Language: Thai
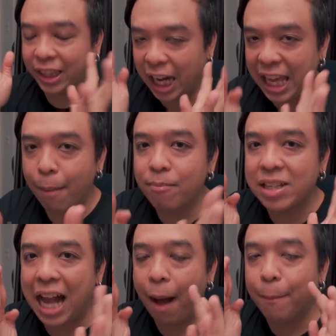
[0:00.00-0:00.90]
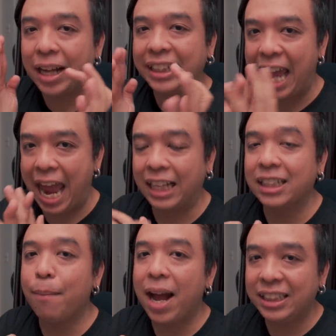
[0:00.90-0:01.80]
เตรียมจะมาแจก
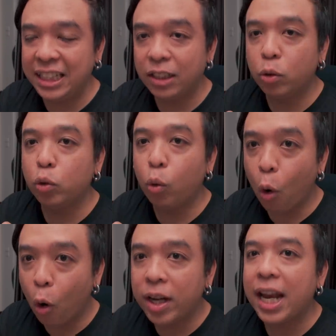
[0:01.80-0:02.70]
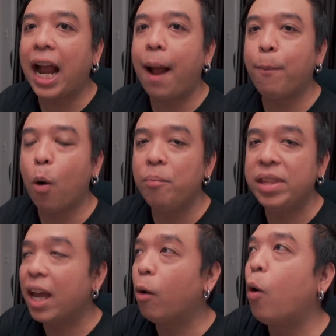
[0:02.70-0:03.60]
สมาชิกทุกๆคนนะครับ ผม
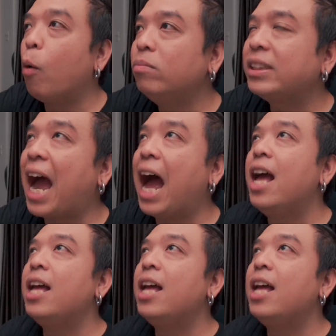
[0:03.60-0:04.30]
เดี๋ยวผมจะ